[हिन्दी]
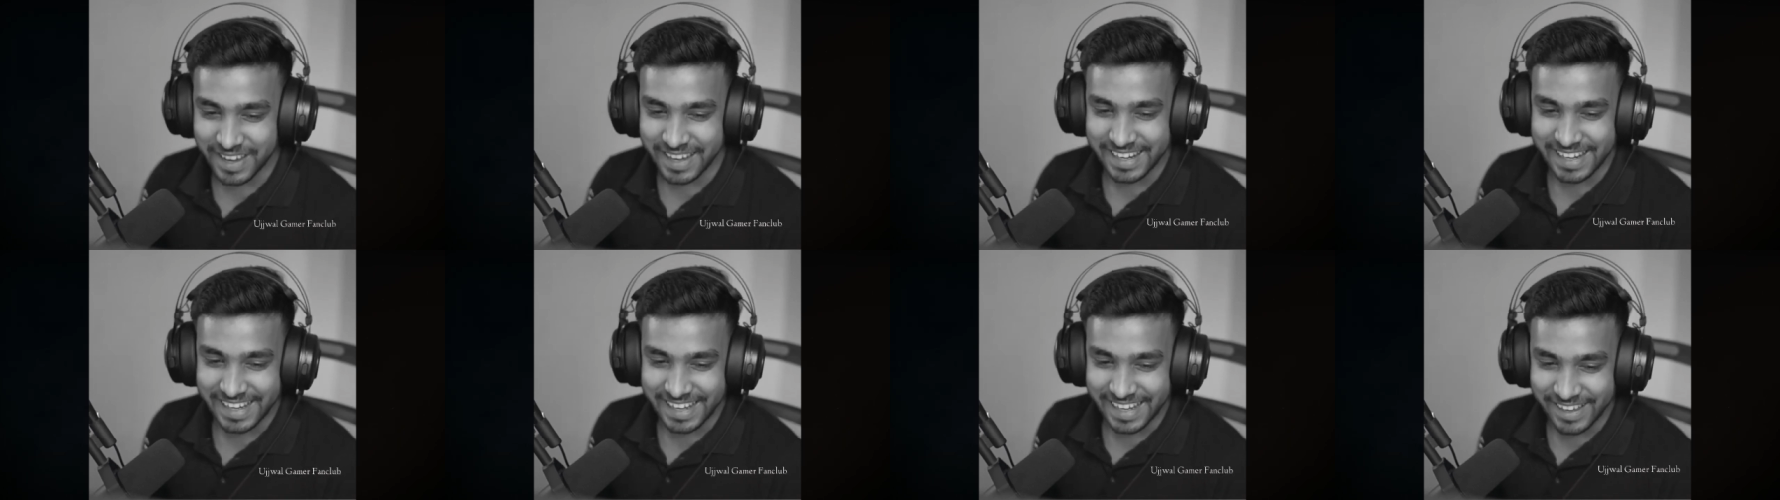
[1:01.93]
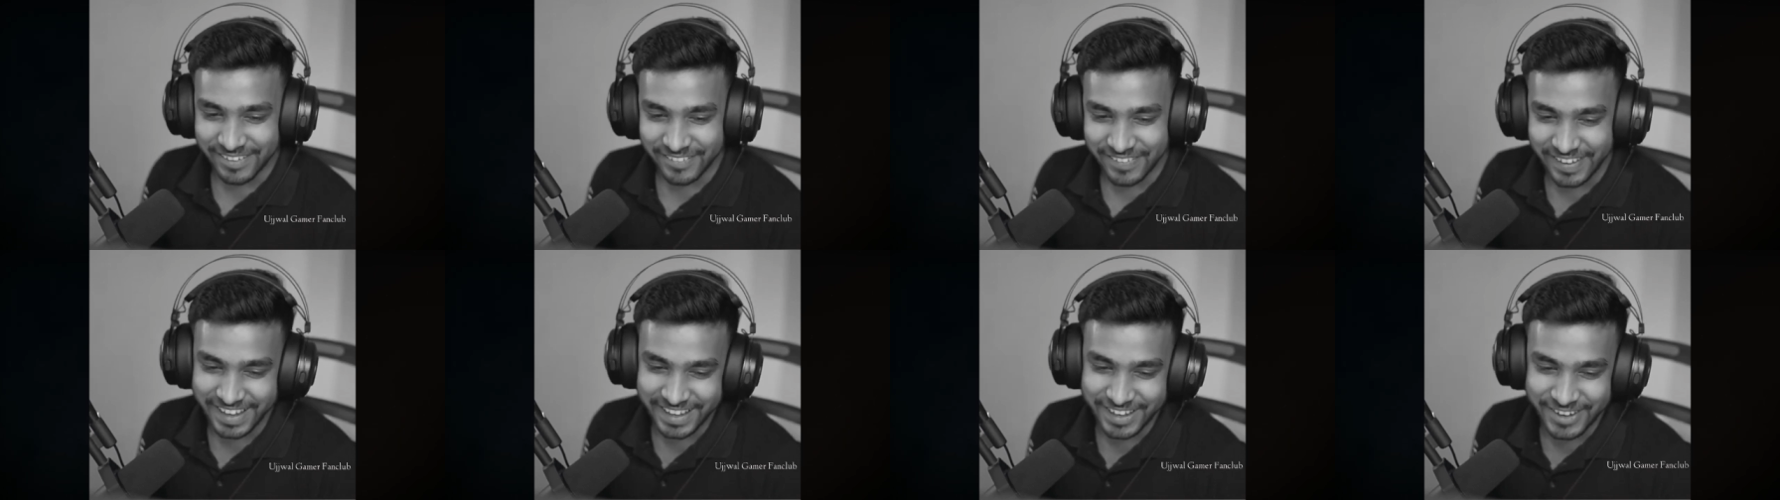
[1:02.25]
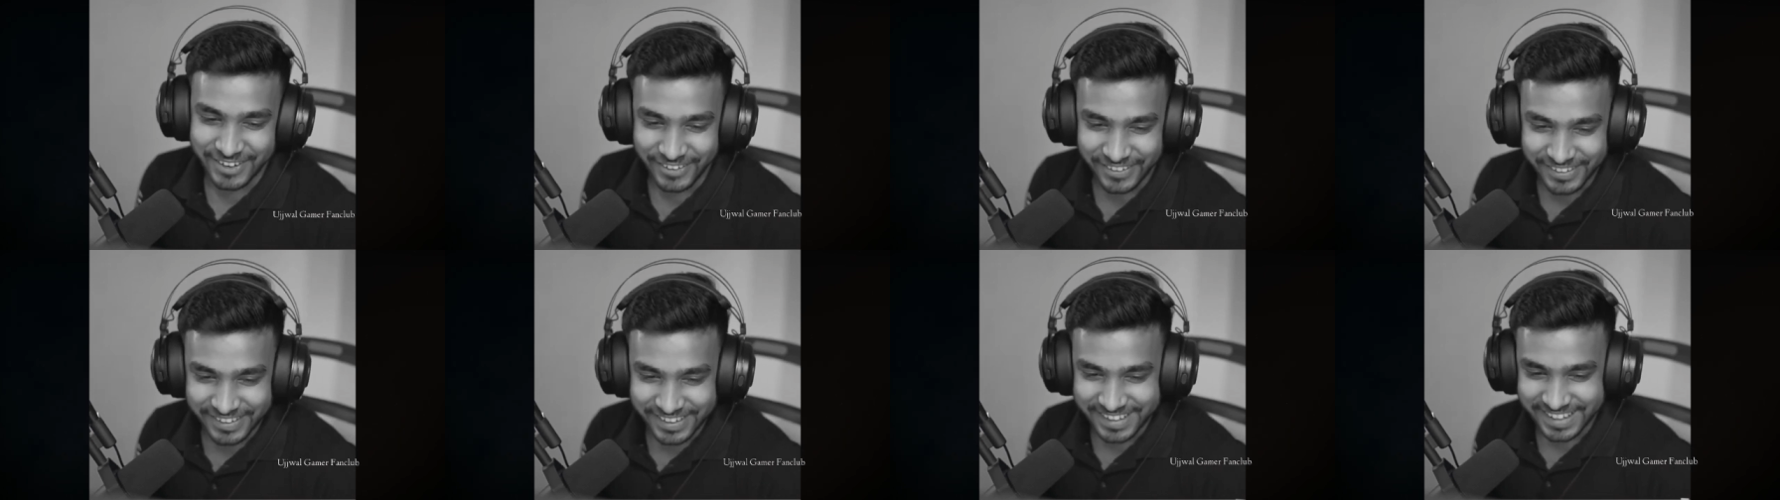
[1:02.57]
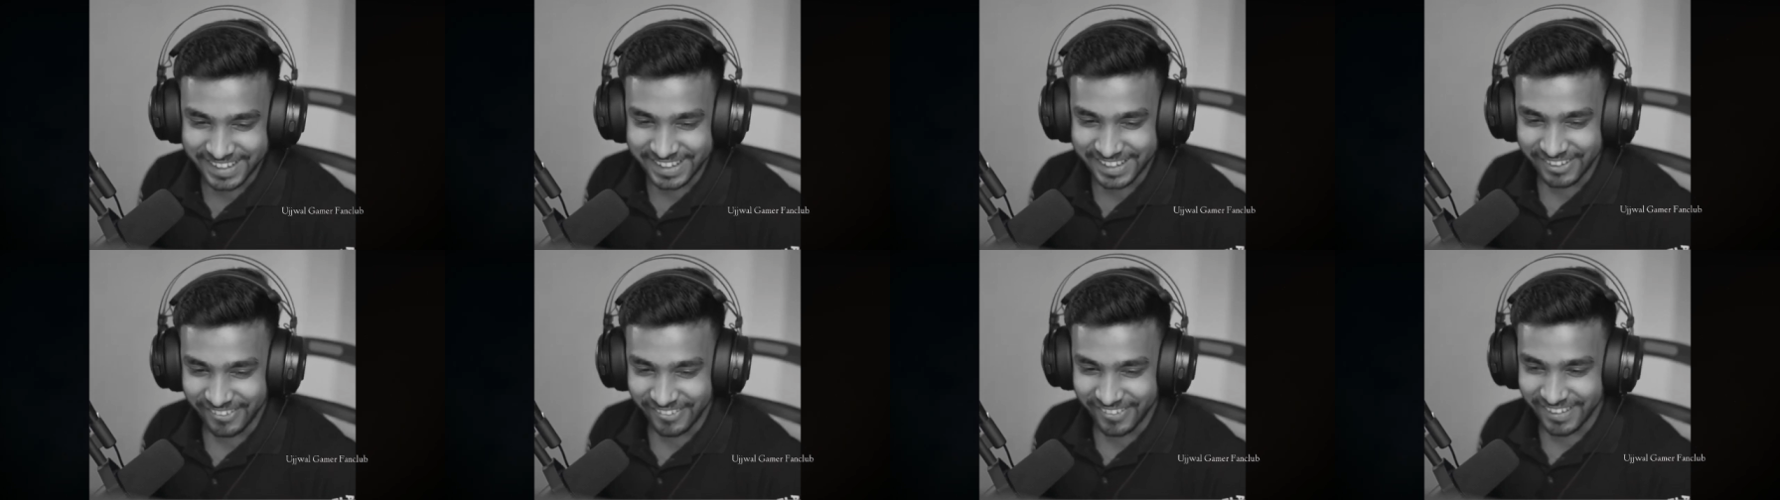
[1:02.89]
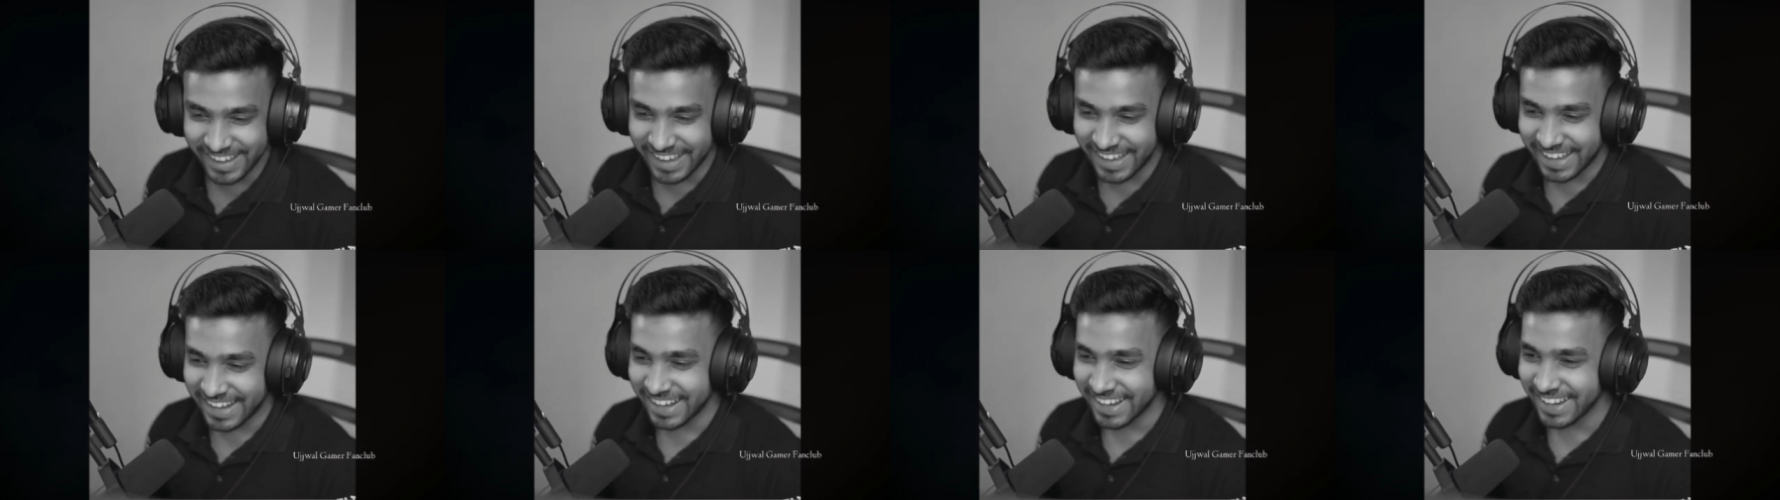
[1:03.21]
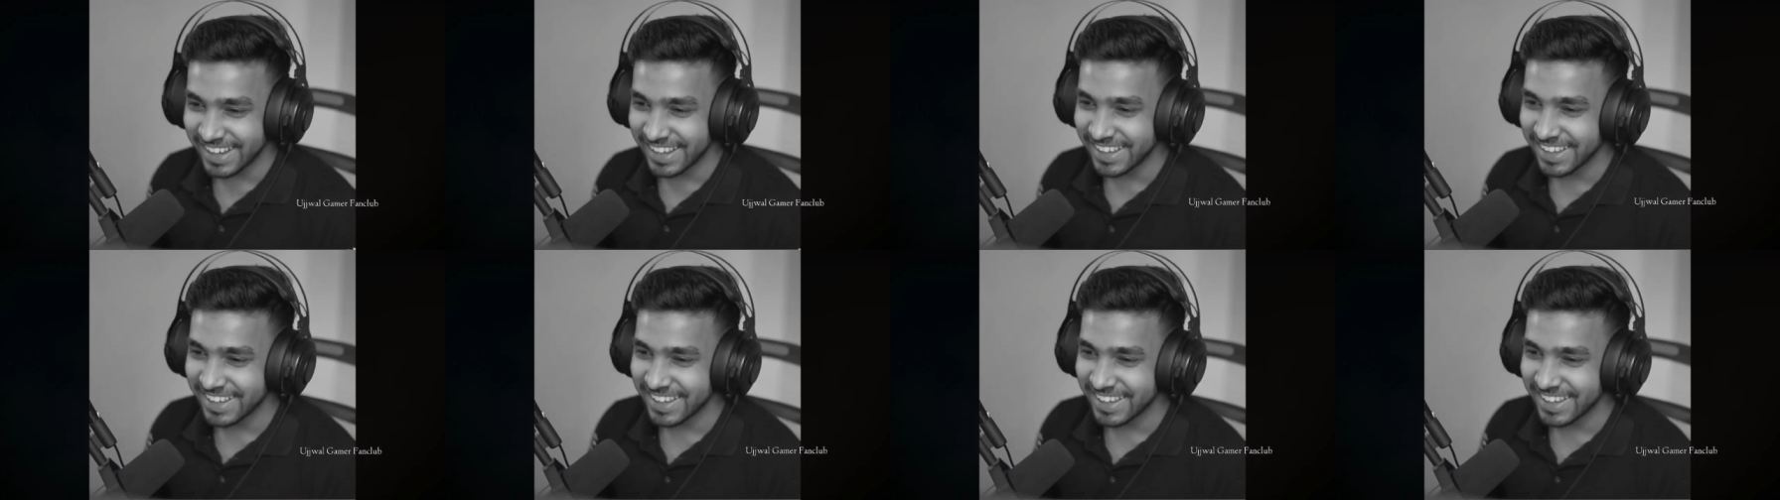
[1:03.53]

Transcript: करेंगे भाई कंटिन्यू यार